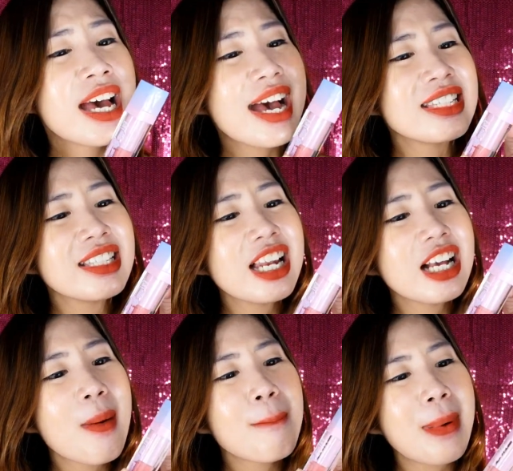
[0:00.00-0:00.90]
As in,
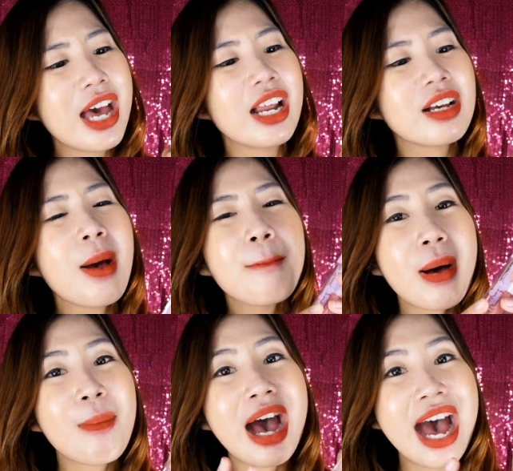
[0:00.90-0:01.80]
talagang parang
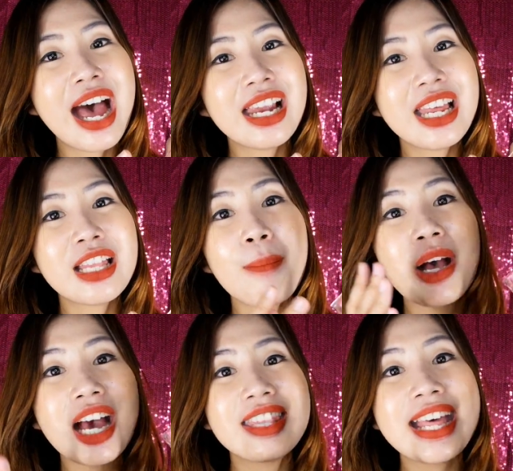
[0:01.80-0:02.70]
mamahalin na
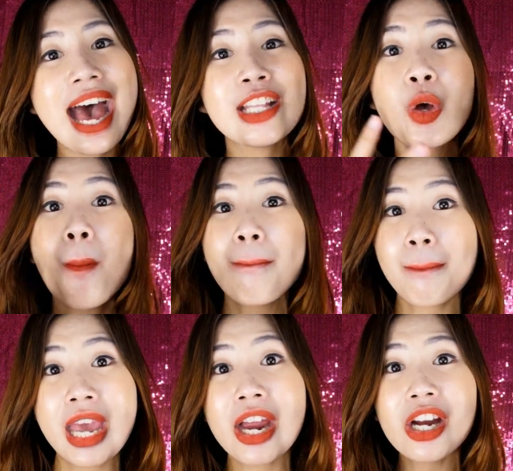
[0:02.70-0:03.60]
paghandaan
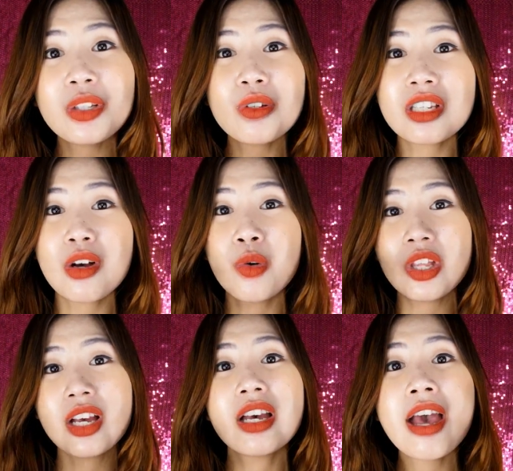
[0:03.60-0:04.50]
compared dun sa
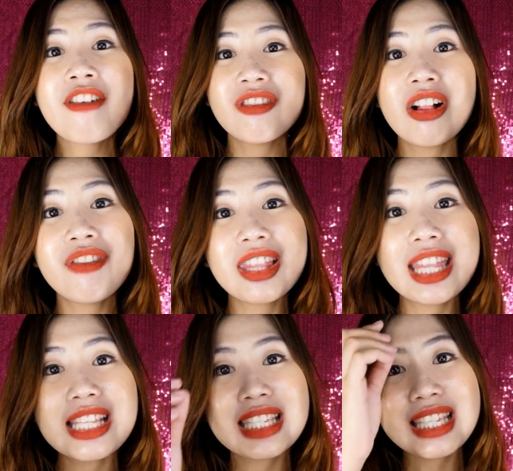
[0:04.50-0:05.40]
unang velvet
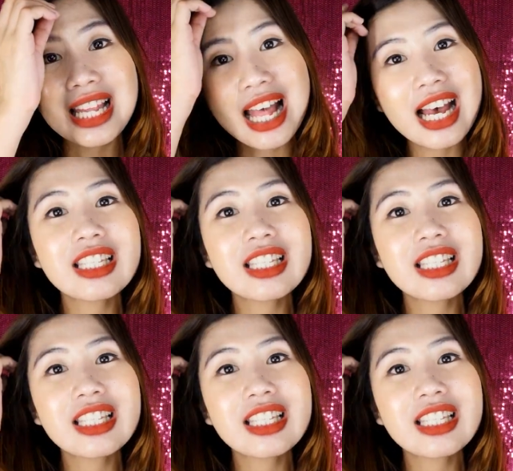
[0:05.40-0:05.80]
tints nila.